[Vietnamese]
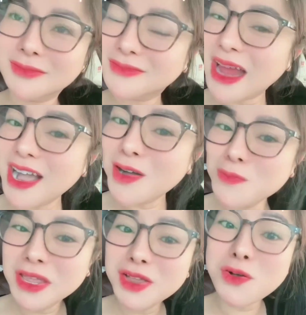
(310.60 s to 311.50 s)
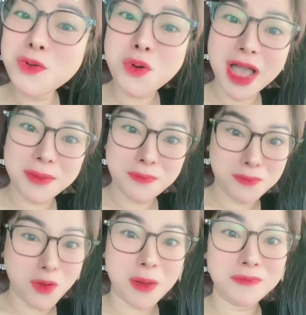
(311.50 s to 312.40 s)
đã không bị khóa
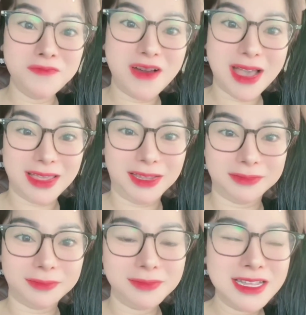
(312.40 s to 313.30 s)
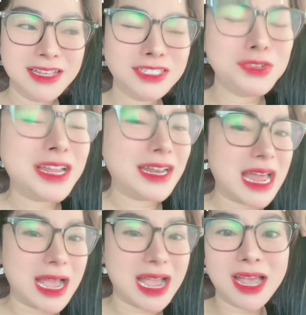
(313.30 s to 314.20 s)
mõm vậy Cho nên
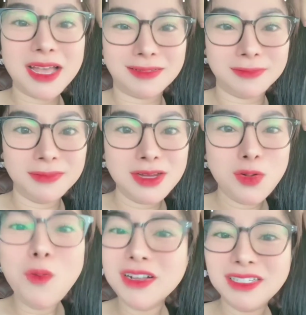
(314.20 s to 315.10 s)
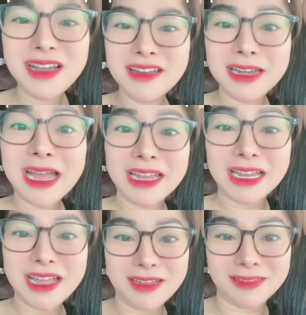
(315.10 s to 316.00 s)
là cuộc chơi này
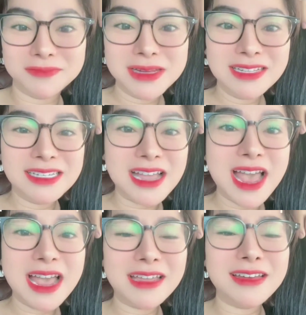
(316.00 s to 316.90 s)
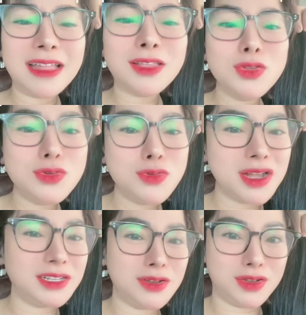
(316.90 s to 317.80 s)
á Chị hai đã
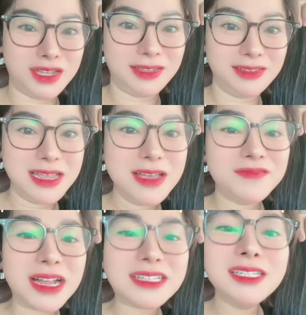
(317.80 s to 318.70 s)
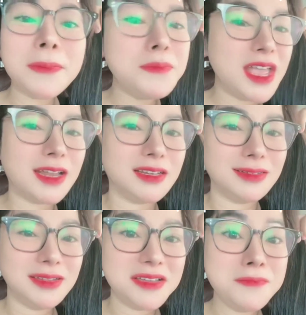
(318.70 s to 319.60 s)
thua rồi Và chấp nhận
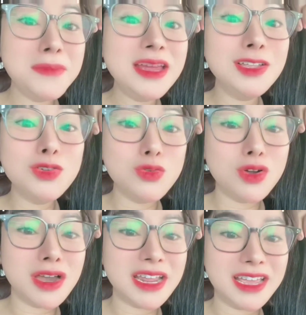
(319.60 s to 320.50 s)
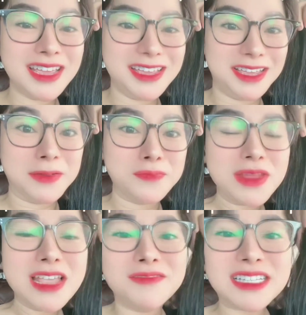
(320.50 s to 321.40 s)
mình thua đi
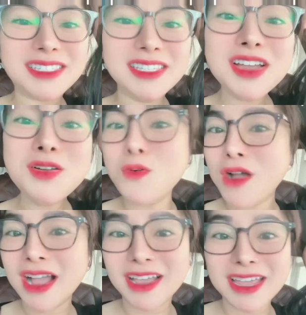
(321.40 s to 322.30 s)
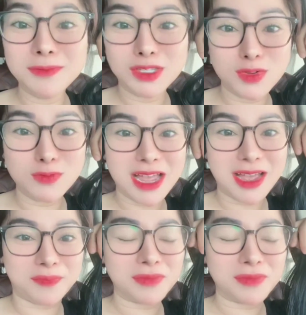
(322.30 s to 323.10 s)
Và riêng Hoàng Kim Dung á